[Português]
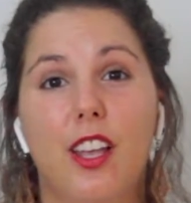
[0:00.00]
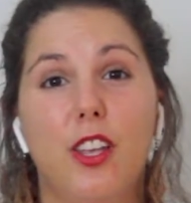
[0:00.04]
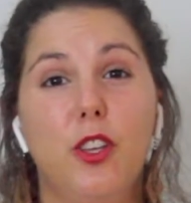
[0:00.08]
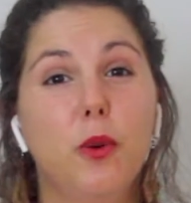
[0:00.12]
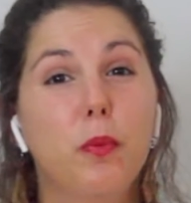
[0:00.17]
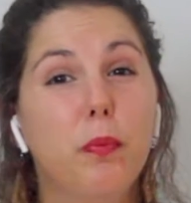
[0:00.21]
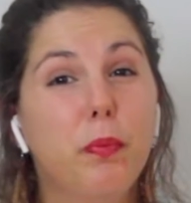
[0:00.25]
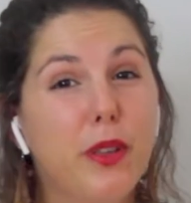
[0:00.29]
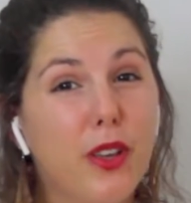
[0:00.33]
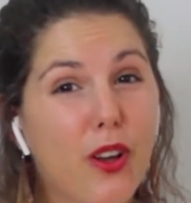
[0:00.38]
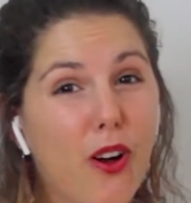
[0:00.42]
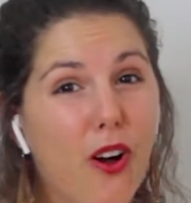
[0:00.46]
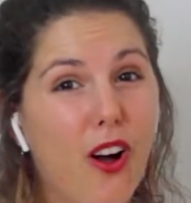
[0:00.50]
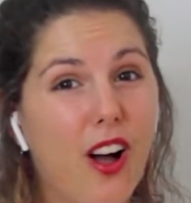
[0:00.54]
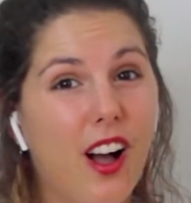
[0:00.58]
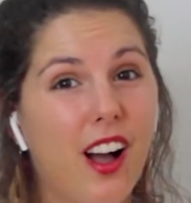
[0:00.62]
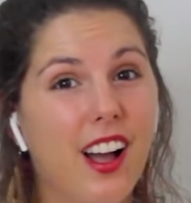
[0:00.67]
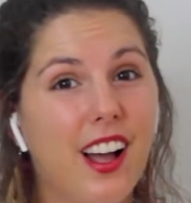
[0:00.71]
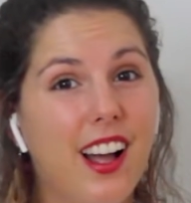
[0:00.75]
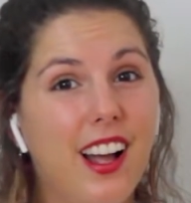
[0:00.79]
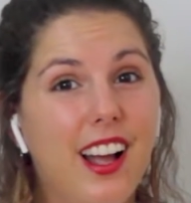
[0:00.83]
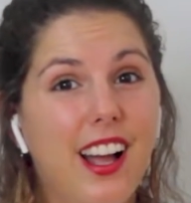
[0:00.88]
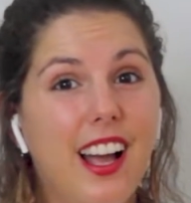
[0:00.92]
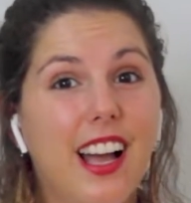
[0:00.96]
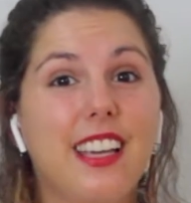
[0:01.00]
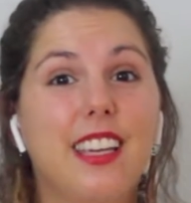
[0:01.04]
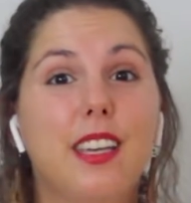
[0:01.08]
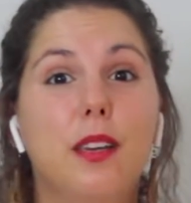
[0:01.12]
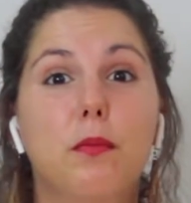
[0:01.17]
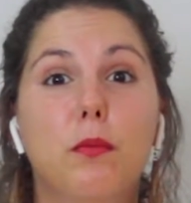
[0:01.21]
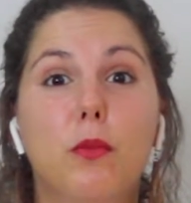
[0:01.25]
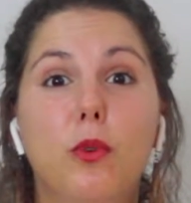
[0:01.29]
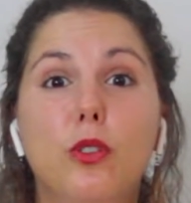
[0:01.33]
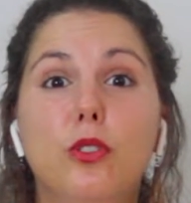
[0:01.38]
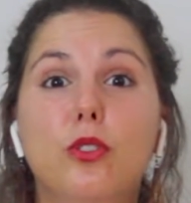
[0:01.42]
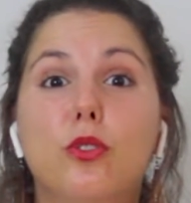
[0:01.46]
E o pior é que
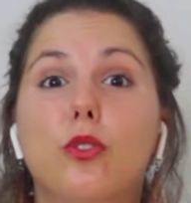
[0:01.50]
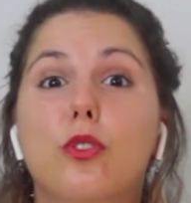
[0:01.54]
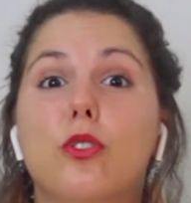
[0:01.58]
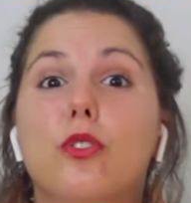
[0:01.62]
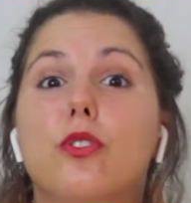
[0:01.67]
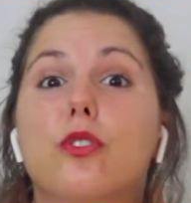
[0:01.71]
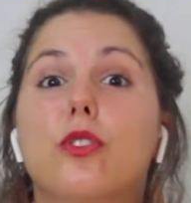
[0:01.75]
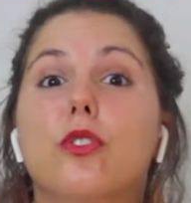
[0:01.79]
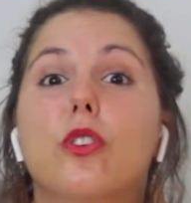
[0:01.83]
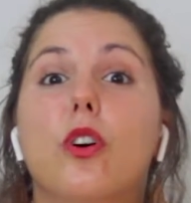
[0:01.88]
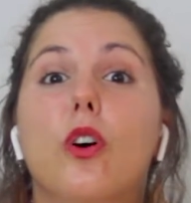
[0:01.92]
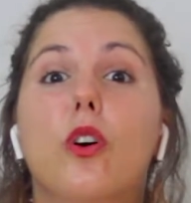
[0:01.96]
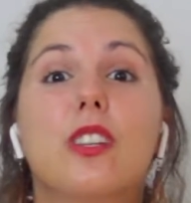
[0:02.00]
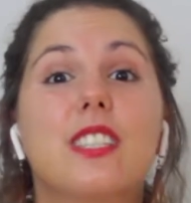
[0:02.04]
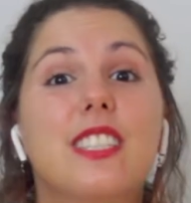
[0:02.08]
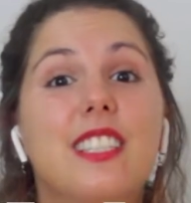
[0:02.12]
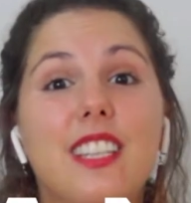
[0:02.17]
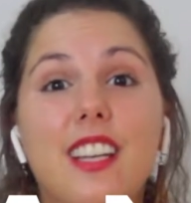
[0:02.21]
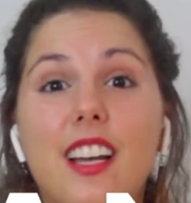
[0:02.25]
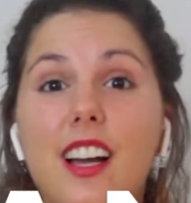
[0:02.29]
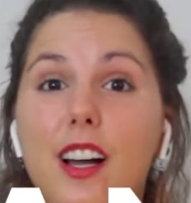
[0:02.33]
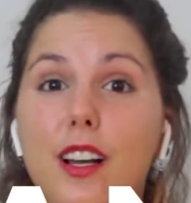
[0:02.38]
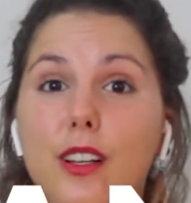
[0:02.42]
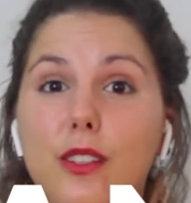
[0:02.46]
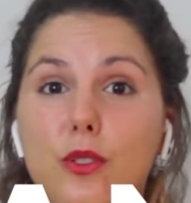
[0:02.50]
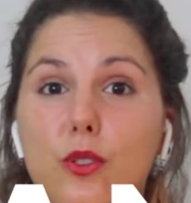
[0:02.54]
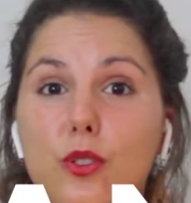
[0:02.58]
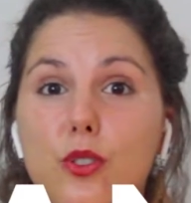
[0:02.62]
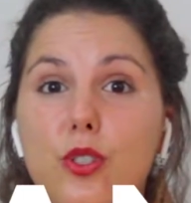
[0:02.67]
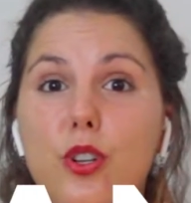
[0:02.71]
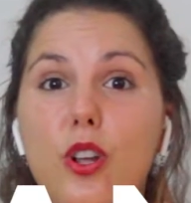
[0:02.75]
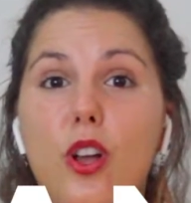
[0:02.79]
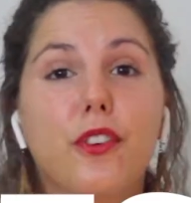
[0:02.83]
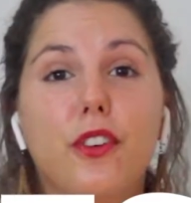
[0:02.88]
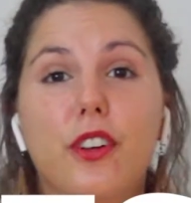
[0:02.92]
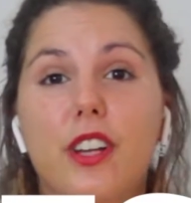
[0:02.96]
muitos
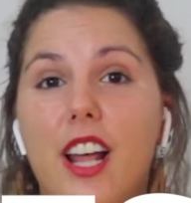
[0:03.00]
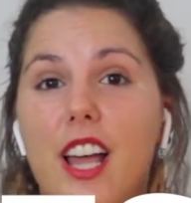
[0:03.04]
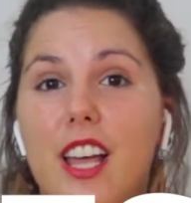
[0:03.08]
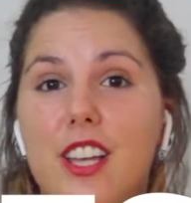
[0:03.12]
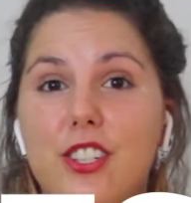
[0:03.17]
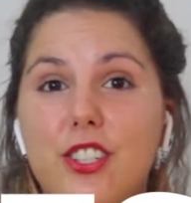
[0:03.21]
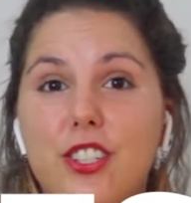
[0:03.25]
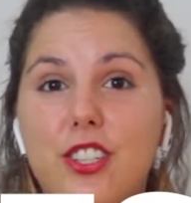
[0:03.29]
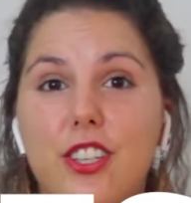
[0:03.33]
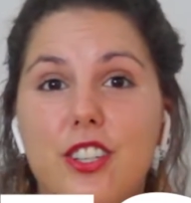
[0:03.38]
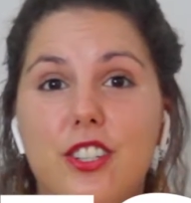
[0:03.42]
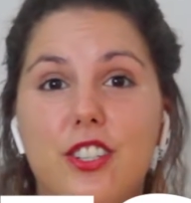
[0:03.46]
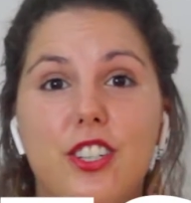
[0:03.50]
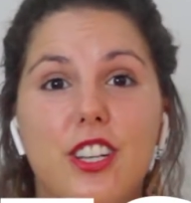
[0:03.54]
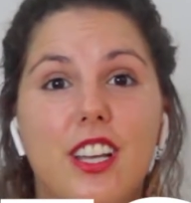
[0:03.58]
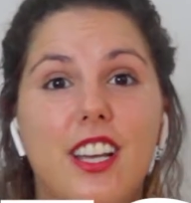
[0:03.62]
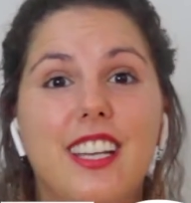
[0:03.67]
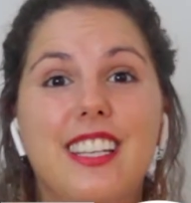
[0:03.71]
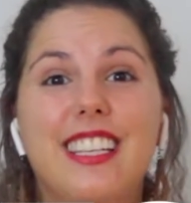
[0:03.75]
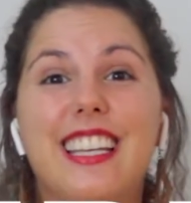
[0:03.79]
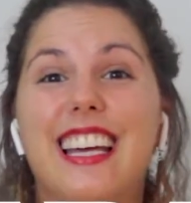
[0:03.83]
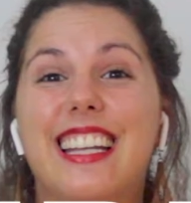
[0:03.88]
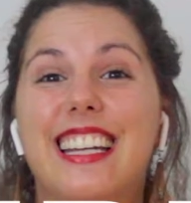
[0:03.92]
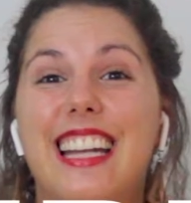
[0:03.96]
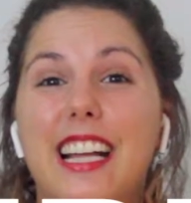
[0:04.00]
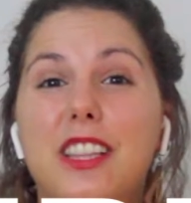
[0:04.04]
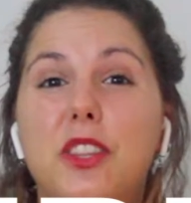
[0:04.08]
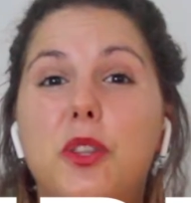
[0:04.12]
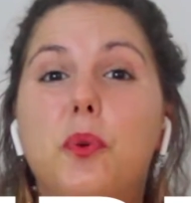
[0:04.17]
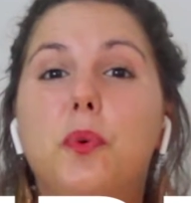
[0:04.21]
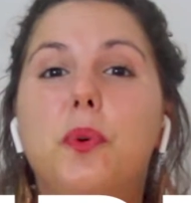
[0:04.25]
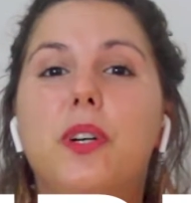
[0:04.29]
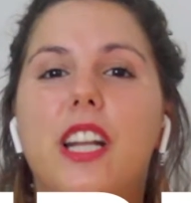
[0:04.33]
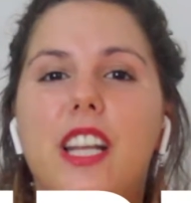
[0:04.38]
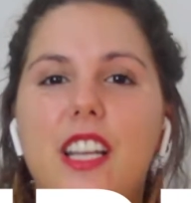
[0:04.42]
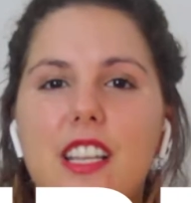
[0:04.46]
oceanos, florestas e a
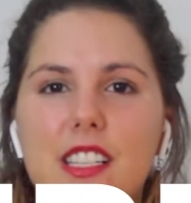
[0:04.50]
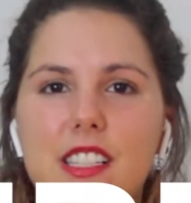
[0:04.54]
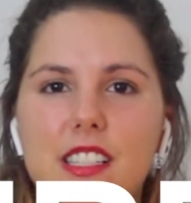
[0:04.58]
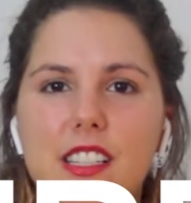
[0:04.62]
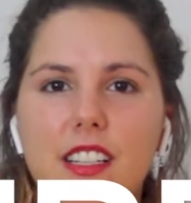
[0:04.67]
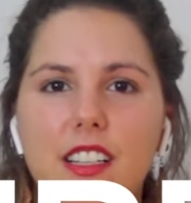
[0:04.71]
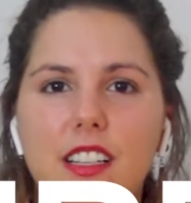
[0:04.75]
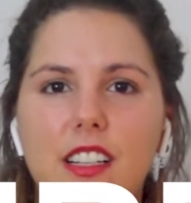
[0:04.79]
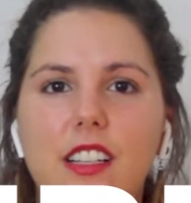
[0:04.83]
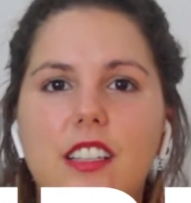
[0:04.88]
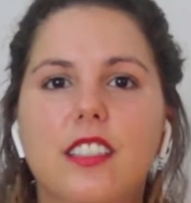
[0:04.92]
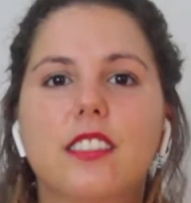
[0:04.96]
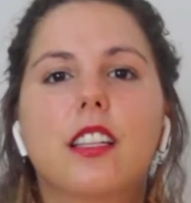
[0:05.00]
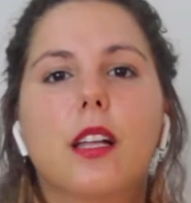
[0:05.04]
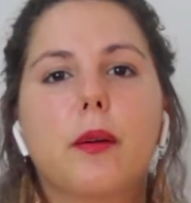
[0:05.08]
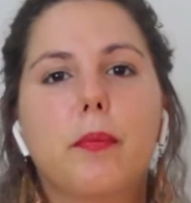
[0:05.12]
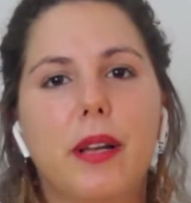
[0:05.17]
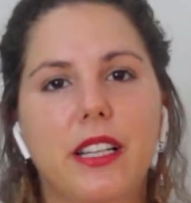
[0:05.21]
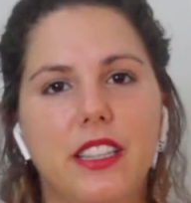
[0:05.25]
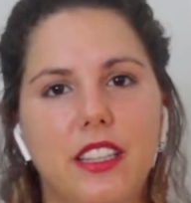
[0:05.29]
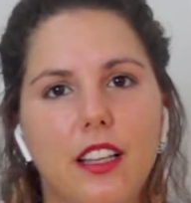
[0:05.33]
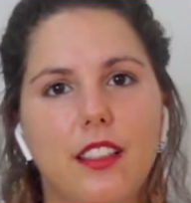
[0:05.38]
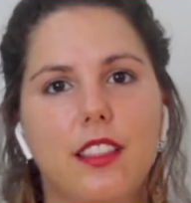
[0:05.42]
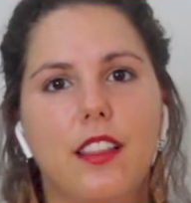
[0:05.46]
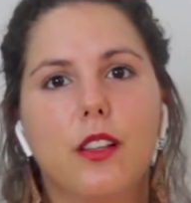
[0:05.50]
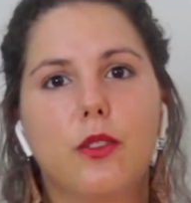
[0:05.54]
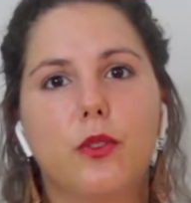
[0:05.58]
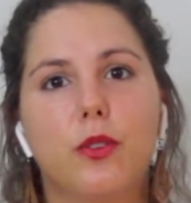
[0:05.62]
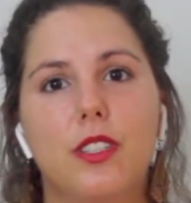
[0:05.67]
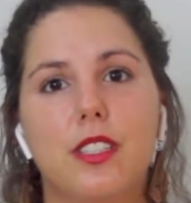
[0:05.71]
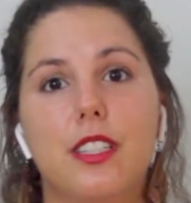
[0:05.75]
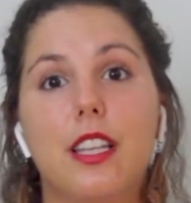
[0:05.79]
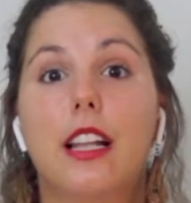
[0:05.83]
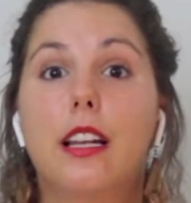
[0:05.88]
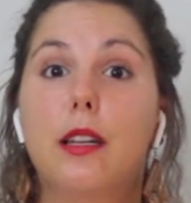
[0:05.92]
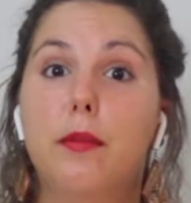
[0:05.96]
natureza também está tendo
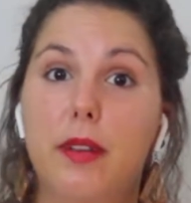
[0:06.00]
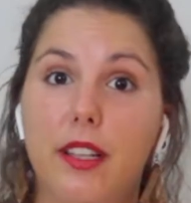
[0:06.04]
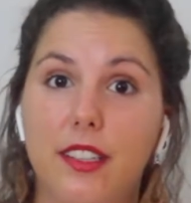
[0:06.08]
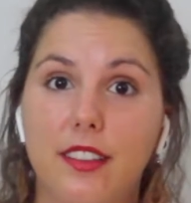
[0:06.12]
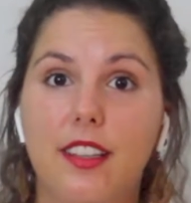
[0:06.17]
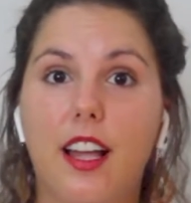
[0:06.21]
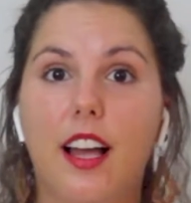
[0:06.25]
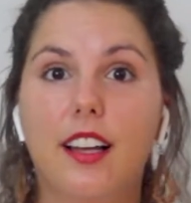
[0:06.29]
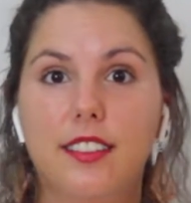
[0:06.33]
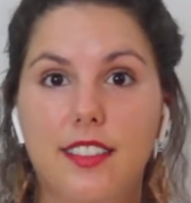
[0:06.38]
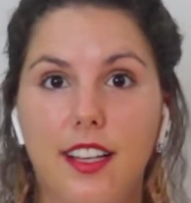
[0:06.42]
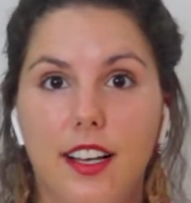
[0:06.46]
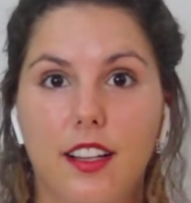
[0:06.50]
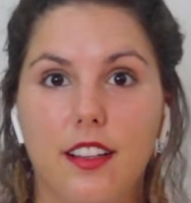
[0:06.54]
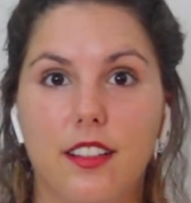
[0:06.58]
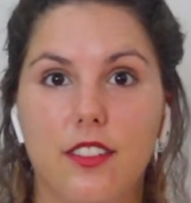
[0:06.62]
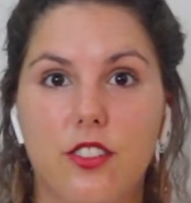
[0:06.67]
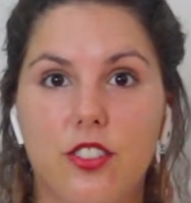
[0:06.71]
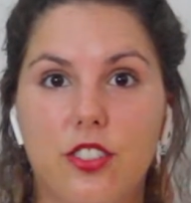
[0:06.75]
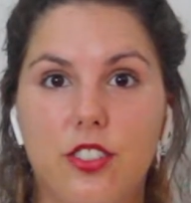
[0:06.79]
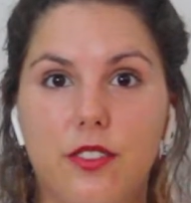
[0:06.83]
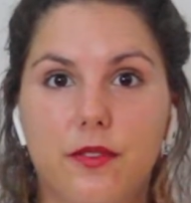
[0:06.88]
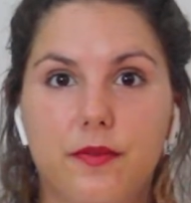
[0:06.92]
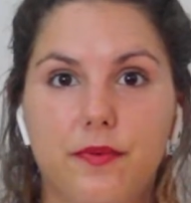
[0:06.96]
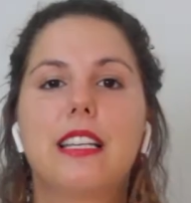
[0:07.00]
que se alimentar delas.